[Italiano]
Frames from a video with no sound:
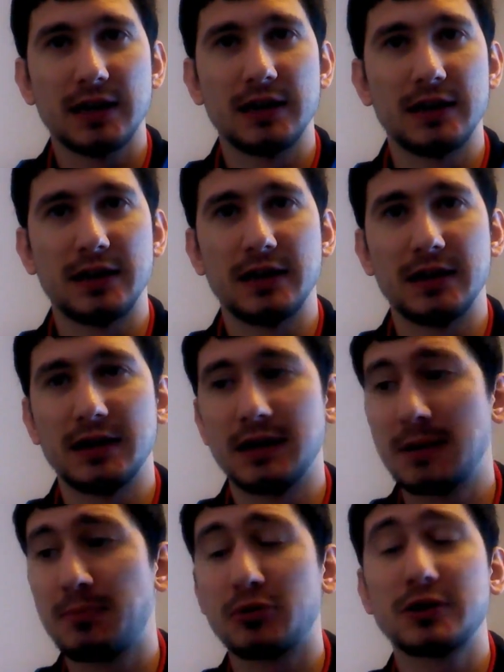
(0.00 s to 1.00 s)

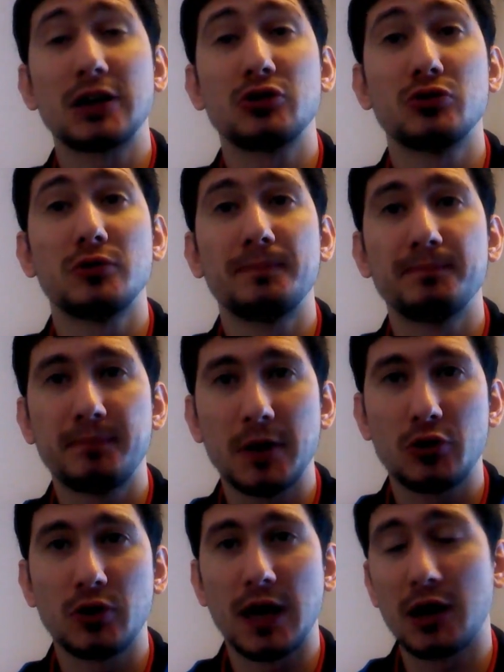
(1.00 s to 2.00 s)
eh, riportato
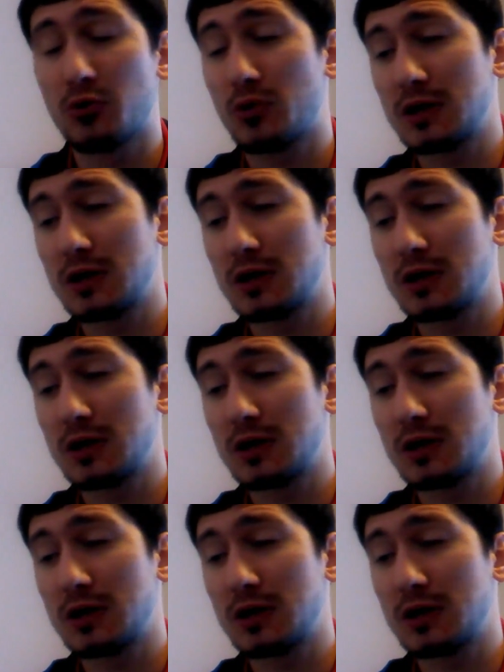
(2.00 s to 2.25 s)
Pecoraro.